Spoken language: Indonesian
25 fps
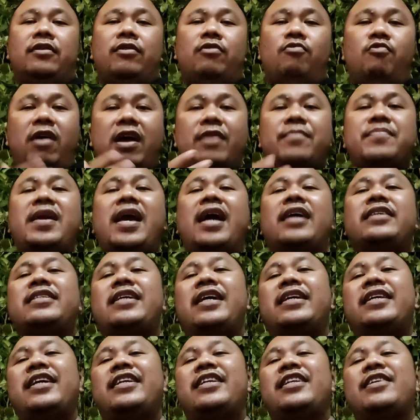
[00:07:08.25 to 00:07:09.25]
luar
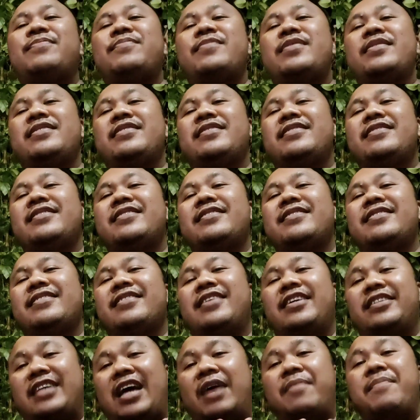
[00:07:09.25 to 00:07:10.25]
biasanya teman-teman
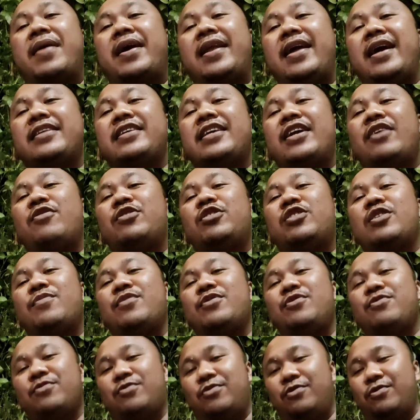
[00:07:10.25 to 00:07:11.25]
kesabarannya untuk
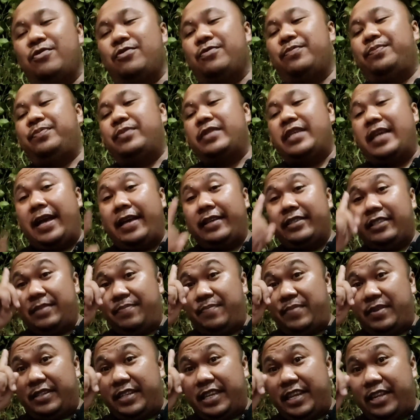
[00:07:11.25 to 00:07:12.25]
menunggu ya
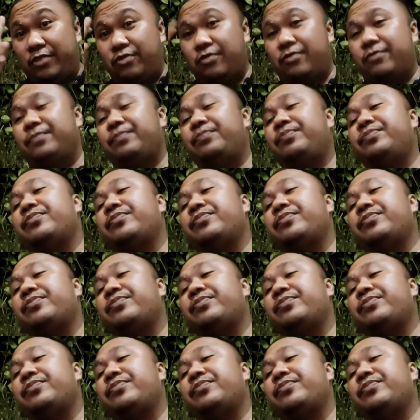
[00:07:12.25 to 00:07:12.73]
seperti itu